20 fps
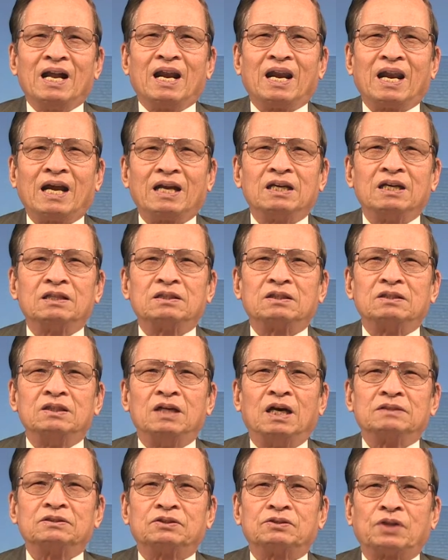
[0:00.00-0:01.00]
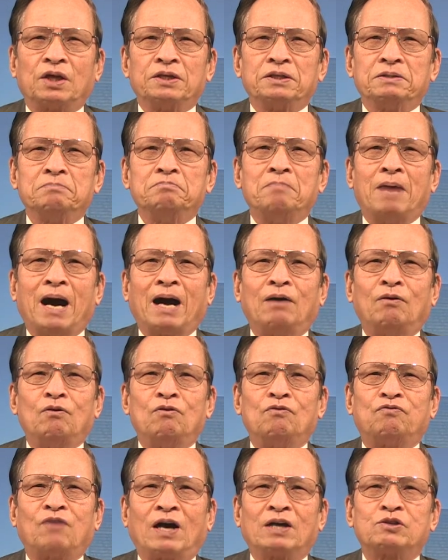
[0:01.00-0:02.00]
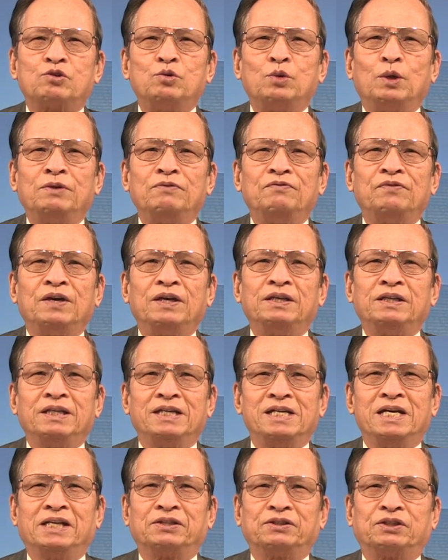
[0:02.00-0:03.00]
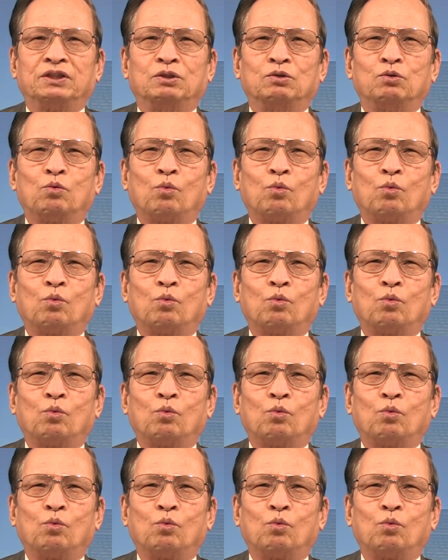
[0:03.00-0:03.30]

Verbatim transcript: là lực lượng tình báo và chuyên viên điện tử